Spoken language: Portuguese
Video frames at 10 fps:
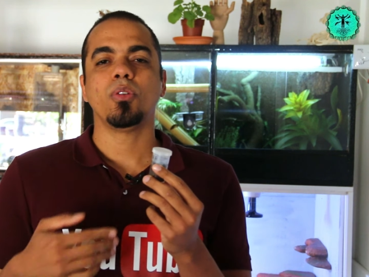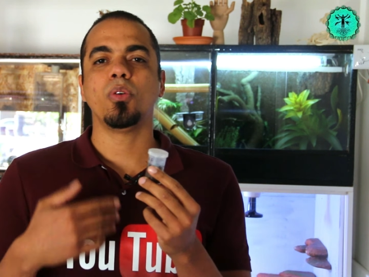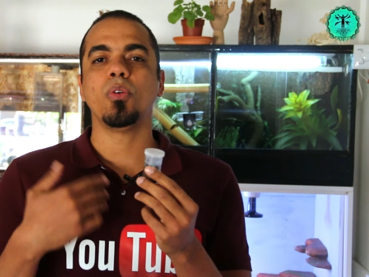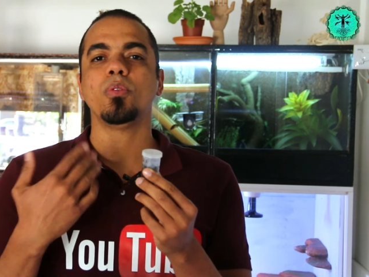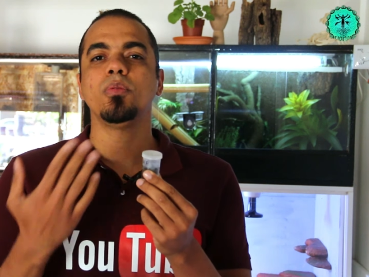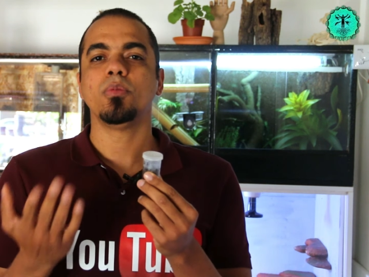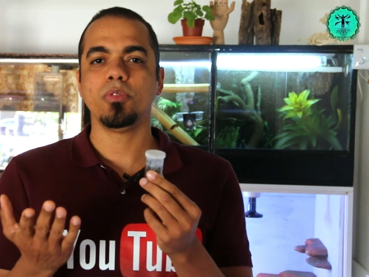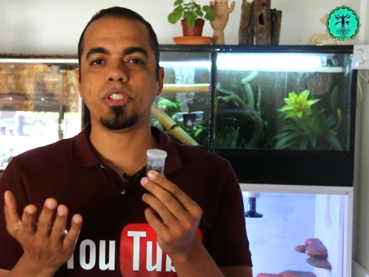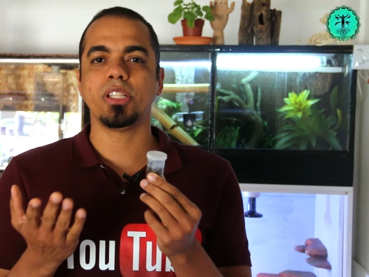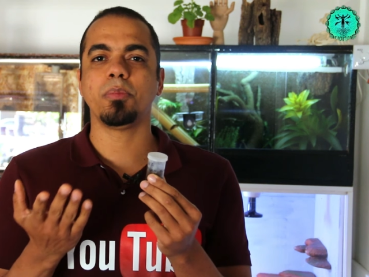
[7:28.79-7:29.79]
ou
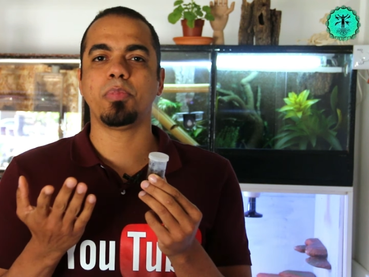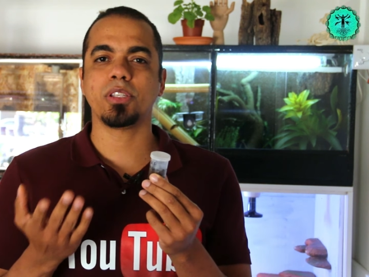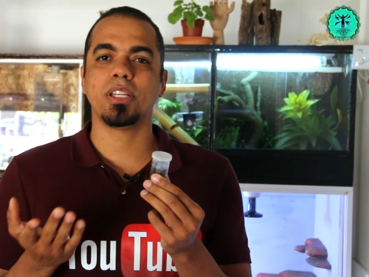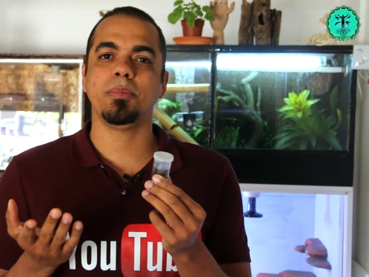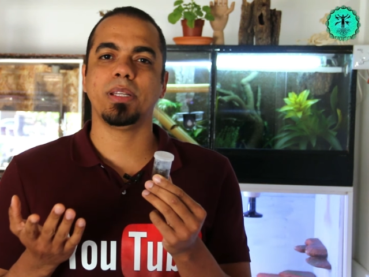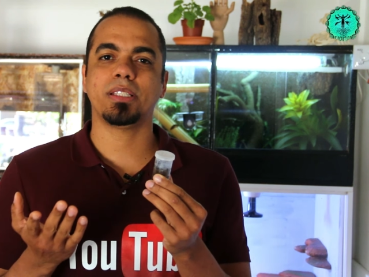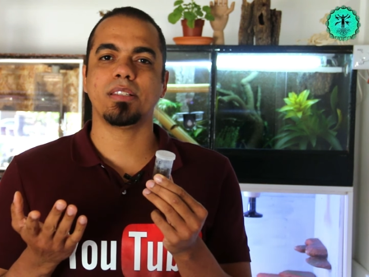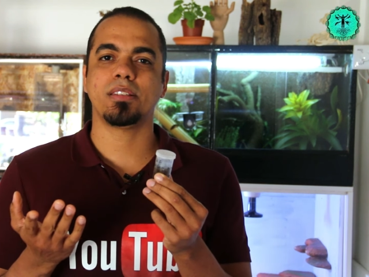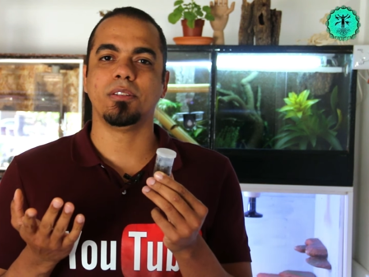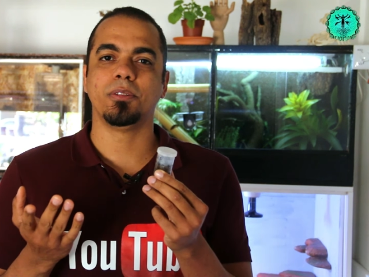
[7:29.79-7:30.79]
um dia depois da
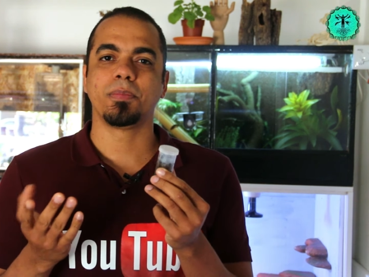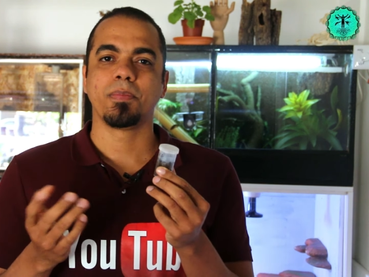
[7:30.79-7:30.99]
alimentação.